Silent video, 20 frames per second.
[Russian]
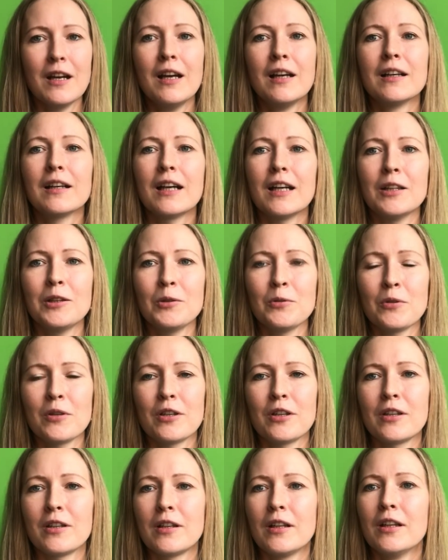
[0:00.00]

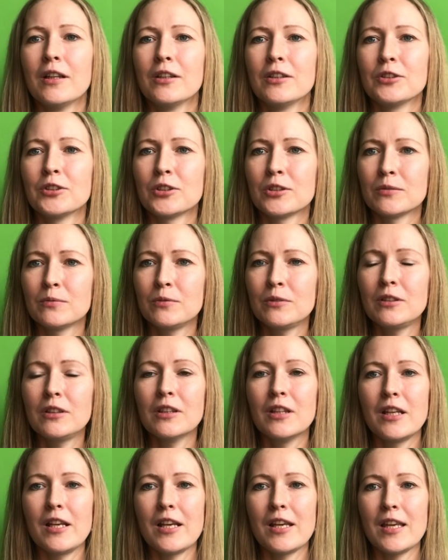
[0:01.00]
которые живут на
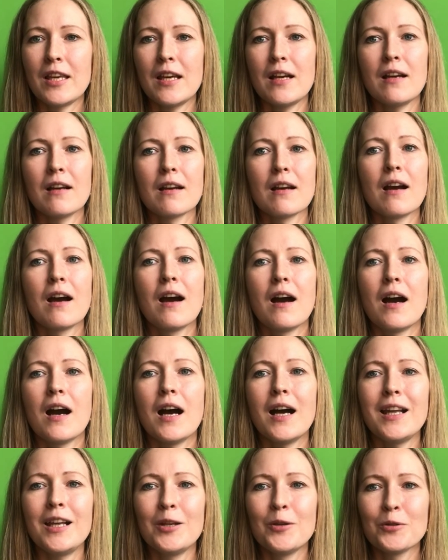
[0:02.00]
реке
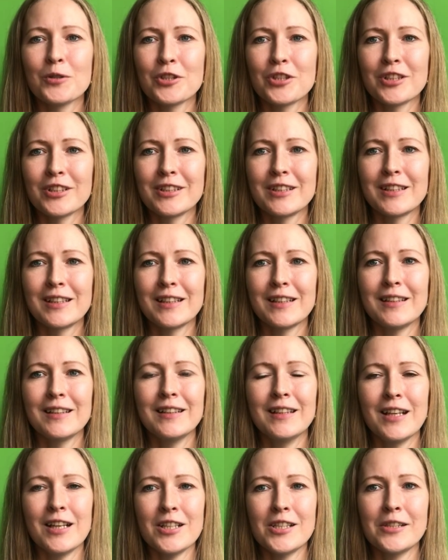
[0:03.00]
Алешенка
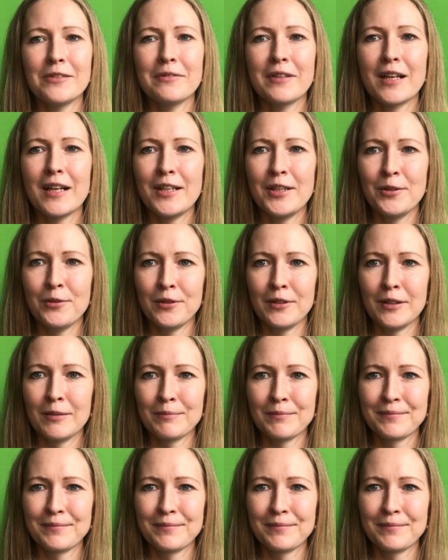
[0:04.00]
нашего района.